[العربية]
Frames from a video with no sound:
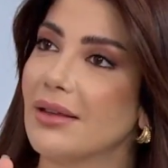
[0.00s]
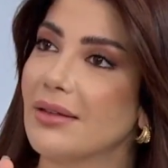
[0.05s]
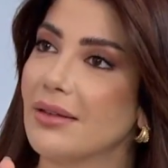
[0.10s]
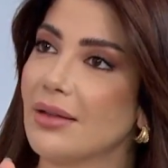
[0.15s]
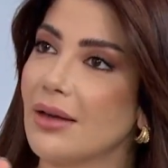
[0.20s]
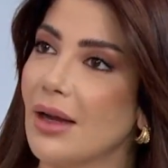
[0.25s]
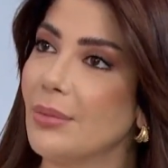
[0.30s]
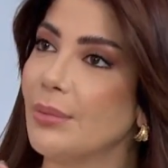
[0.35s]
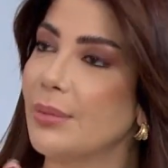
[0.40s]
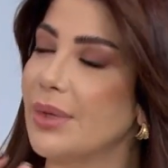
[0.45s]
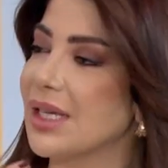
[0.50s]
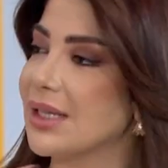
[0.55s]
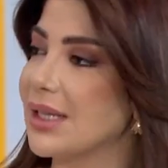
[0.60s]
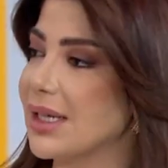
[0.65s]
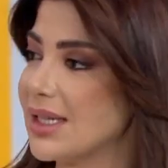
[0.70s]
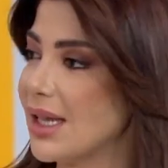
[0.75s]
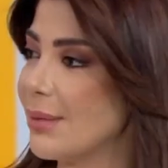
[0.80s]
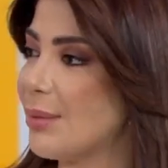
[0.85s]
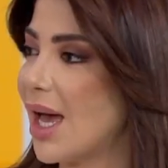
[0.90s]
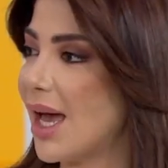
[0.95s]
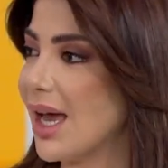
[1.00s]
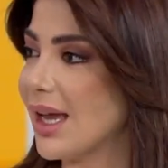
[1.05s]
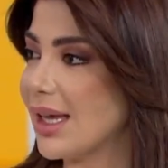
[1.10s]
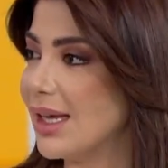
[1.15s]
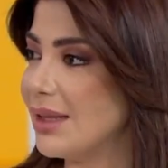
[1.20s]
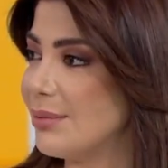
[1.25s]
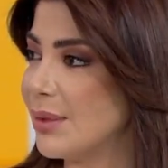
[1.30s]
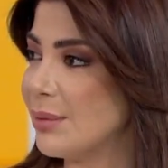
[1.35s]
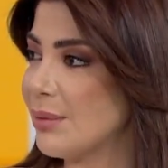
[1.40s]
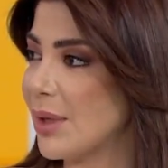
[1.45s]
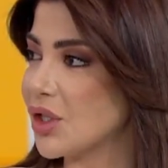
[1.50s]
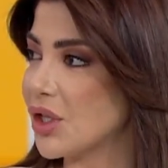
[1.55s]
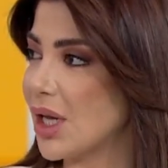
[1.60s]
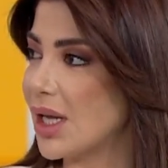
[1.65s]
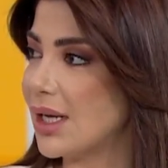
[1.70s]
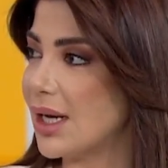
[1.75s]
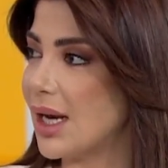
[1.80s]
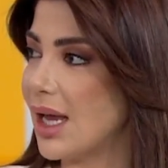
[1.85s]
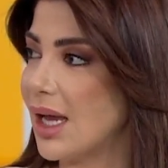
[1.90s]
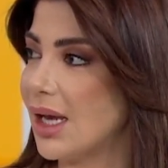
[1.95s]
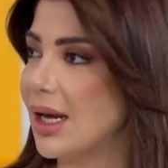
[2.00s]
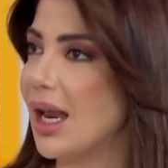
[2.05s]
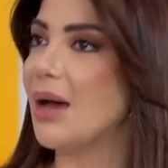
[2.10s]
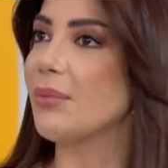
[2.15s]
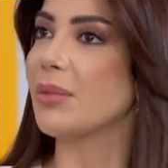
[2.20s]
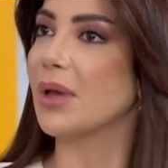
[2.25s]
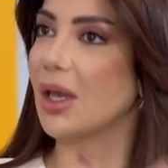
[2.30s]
ترامب اكتسبها اكيد من مجال الاعلام